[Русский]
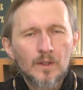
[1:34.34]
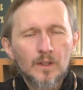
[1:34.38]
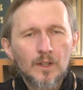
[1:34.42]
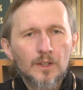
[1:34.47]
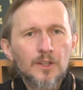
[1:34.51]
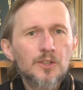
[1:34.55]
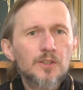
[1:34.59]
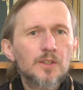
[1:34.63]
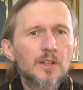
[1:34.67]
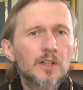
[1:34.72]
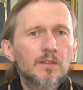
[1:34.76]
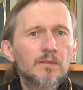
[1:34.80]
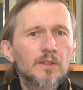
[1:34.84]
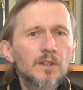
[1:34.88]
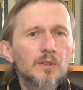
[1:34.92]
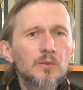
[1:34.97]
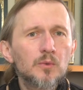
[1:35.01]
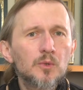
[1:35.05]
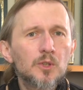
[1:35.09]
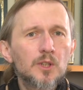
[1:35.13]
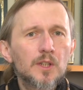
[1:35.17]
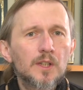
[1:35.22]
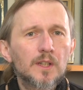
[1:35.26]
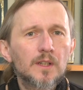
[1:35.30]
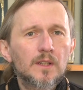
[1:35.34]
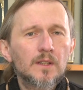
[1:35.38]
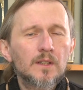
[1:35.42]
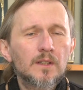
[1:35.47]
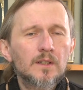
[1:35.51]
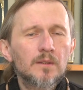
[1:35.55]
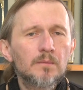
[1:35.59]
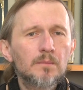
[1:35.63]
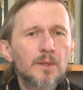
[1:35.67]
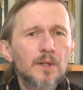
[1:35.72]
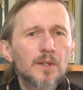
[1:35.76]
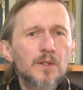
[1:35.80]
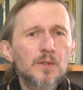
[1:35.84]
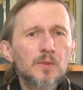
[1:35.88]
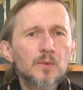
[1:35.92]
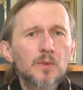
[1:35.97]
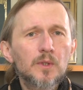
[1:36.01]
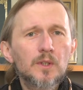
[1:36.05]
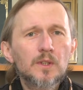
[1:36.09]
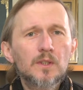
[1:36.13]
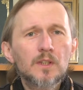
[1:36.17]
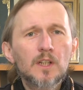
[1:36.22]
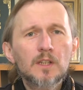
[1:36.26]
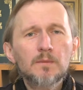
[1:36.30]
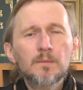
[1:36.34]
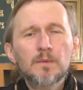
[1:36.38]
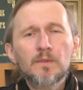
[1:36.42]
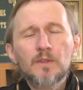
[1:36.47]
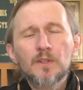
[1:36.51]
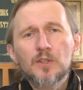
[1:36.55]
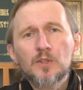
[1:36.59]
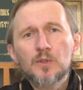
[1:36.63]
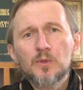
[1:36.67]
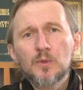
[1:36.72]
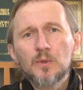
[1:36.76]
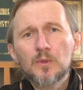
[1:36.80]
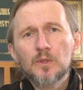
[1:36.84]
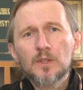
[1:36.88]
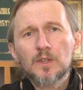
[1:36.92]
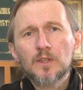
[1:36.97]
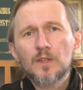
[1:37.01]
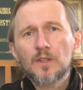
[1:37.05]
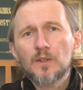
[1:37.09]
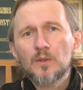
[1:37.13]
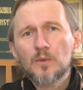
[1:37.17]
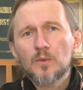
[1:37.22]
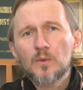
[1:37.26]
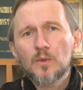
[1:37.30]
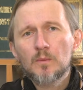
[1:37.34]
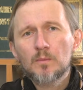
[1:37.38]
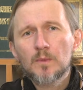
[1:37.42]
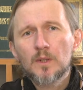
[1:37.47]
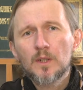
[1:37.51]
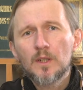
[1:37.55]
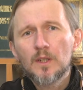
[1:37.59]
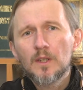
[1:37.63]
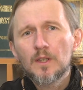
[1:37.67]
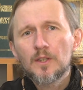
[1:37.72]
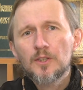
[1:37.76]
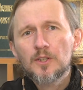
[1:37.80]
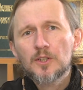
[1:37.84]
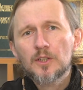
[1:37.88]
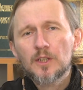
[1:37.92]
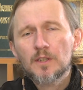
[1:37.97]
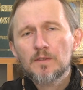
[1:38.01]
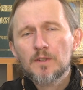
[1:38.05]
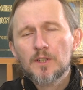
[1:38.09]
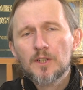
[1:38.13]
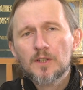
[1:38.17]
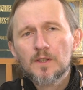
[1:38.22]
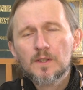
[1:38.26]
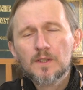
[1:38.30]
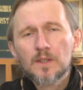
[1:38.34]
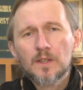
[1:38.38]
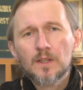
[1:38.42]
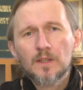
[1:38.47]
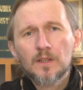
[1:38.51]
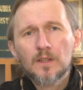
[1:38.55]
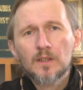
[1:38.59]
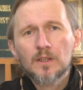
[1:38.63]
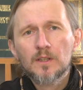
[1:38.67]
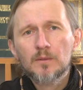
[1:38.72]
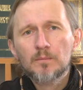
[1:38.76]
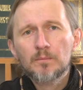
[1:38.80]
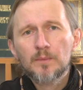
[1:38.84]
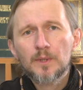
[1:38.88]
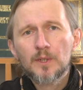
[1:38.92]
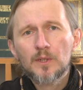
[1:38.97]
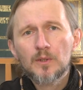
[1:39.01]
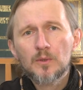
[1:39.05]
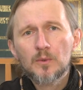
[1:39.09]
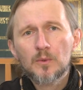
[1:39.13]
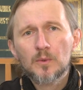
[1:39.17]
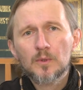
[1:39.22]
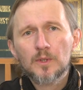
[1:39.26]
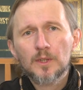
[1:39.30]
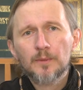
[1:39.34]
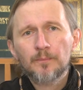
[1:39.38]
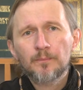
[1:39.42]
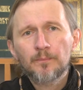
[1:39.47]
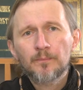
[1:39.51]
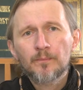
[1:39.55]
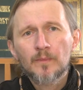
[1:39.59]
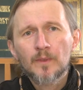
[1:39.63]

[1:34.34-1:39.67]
Конечно, равнодушие происходит от поврежденной грехом человеческой природы.